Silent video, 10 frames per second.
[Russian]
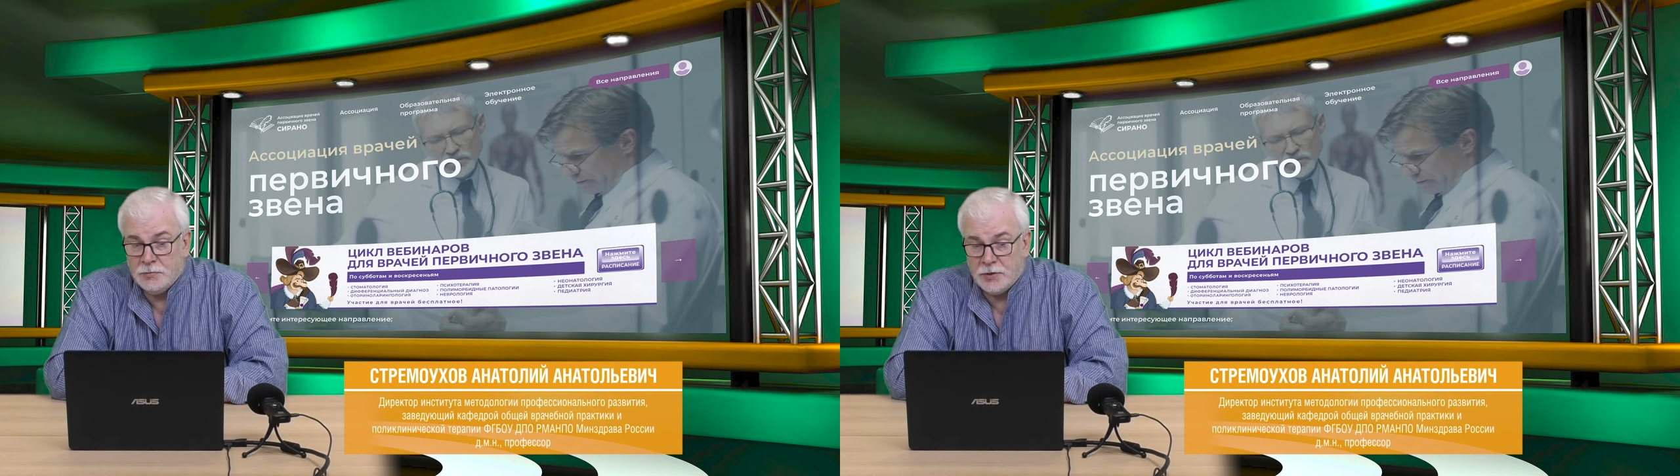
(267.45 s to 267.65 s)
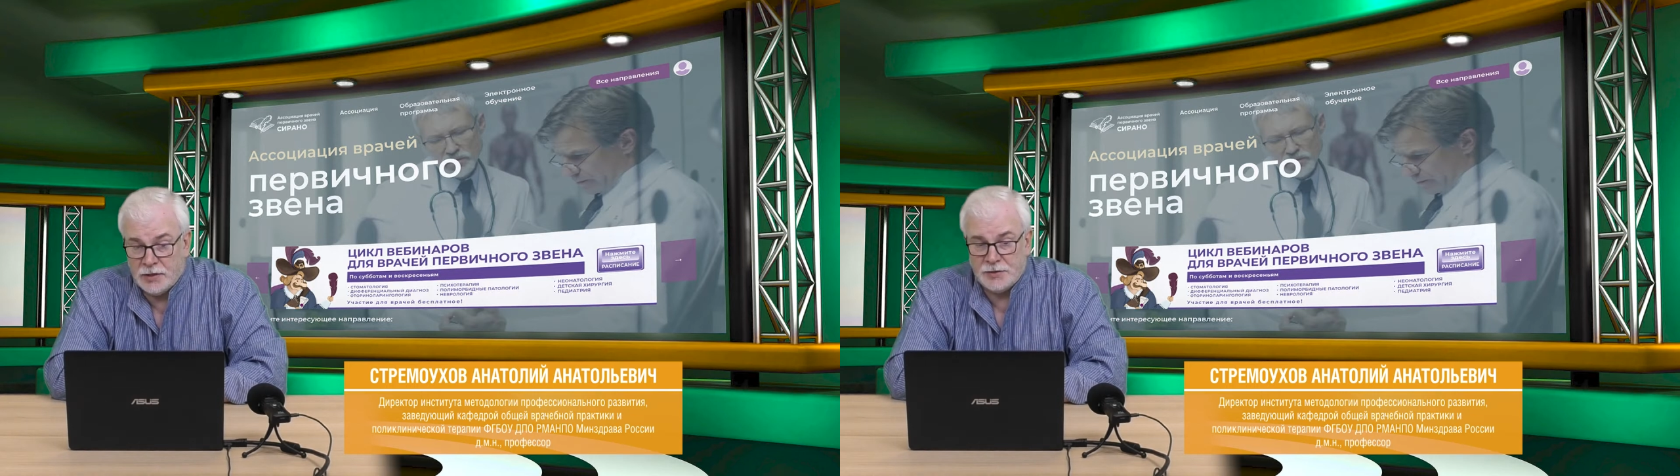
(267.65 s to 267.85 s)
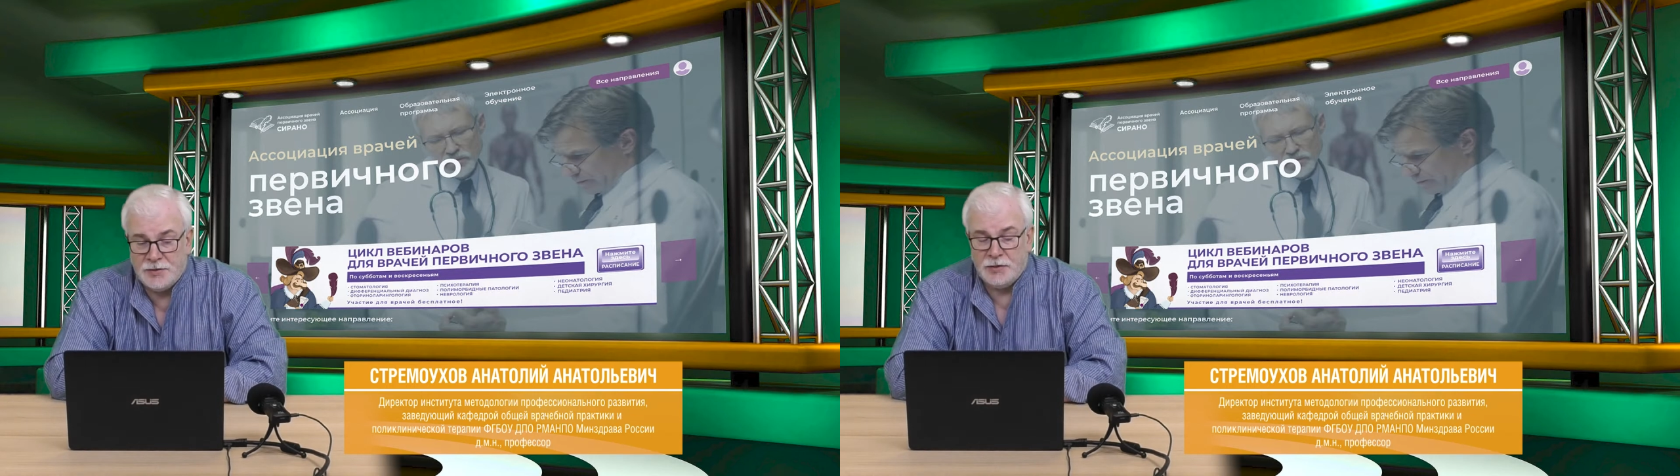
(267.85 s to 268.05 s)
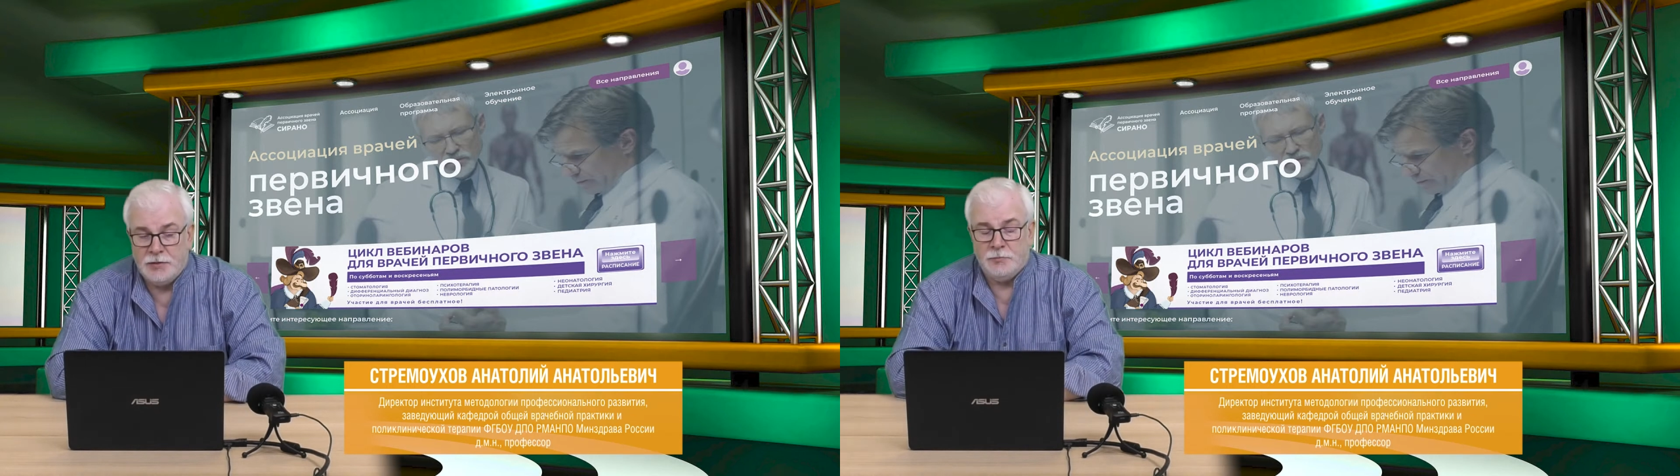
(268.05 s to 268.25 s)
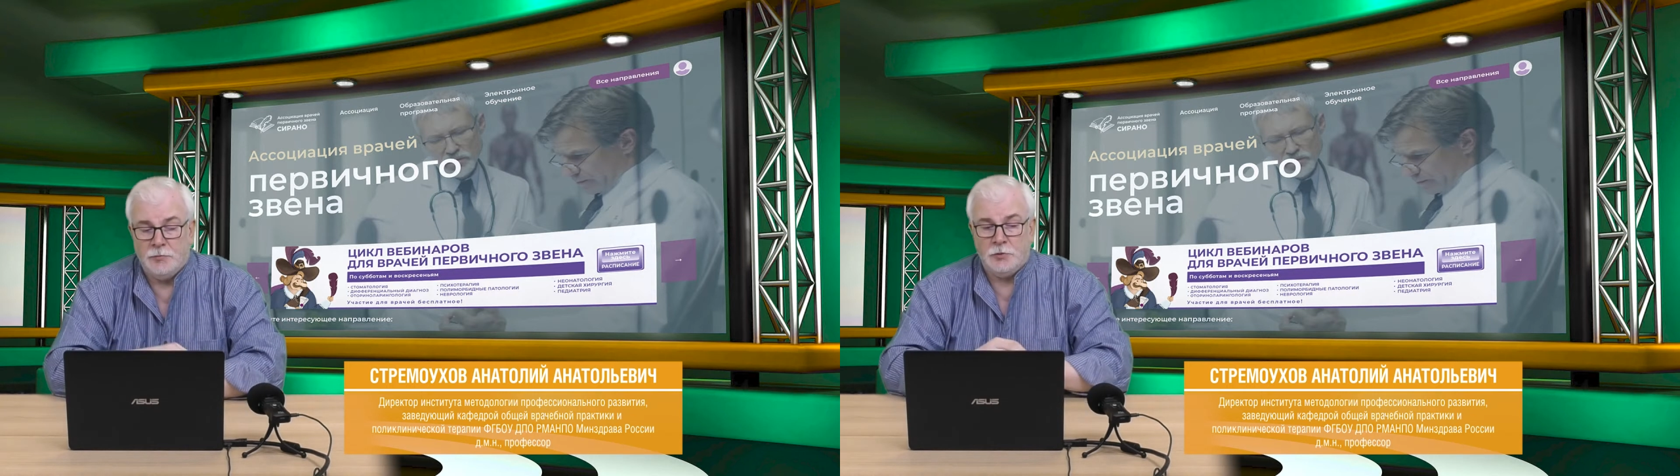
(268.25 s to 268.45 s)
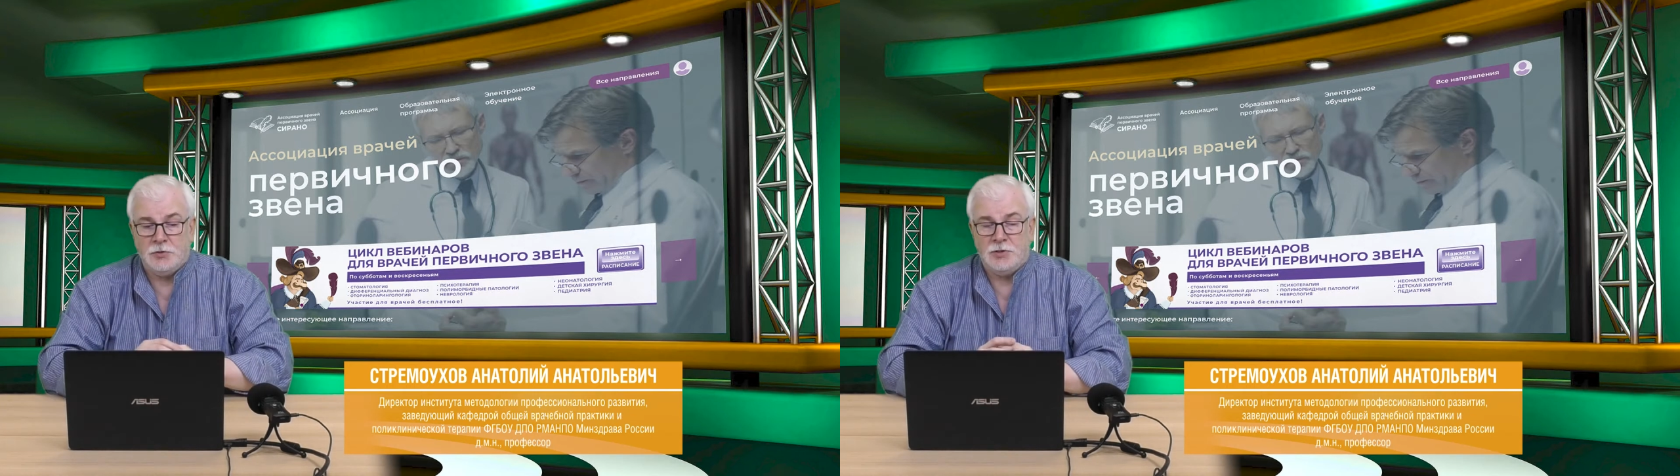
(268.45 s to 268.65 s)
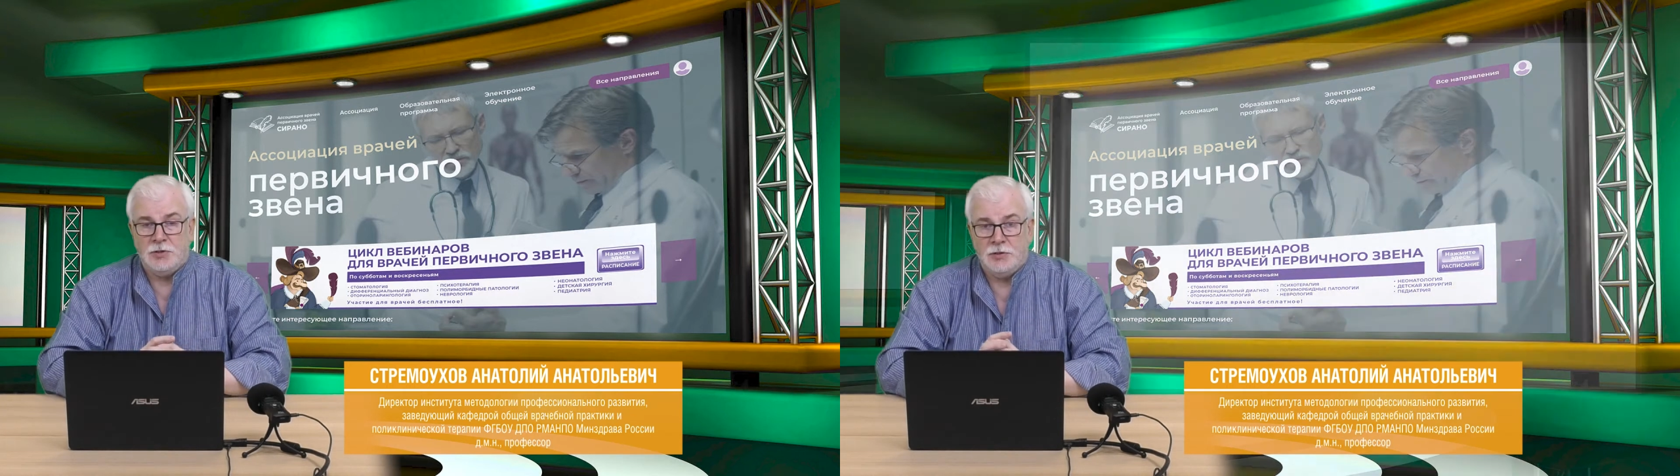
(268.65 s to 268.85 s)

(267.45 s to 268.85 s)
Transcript: практики. Вот